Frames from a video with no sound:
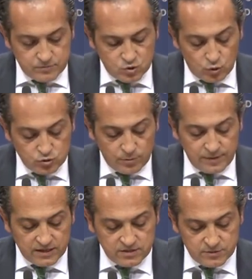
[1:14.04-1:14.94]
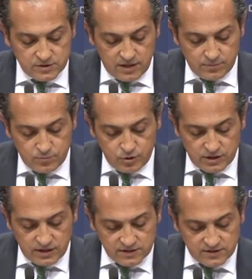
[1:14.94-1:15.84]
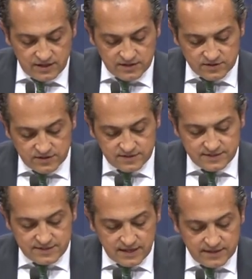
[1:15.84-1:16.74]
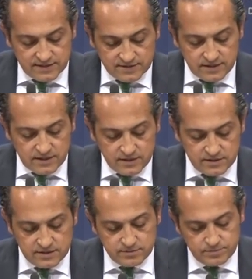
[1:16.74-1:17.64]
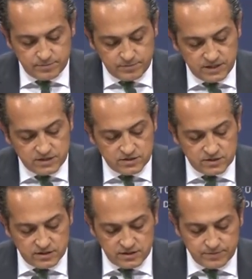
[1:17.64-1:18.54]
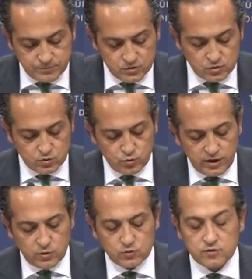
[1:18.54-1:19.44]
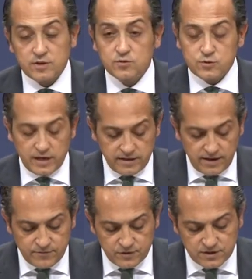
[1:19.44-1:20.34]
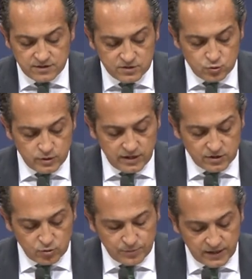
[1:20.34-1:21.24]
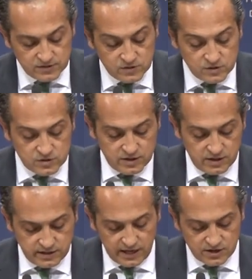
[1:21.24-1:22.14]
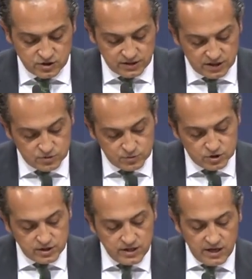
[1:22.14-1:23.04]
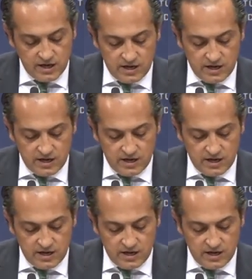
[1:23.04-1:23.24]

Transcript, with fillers: Son toplantımızdan bu yana hatırlarsanız İtalya'da bir e, Suriye konusunda düzenlenen fikirdaş ülkeler toplantısı gerçekleşmişti.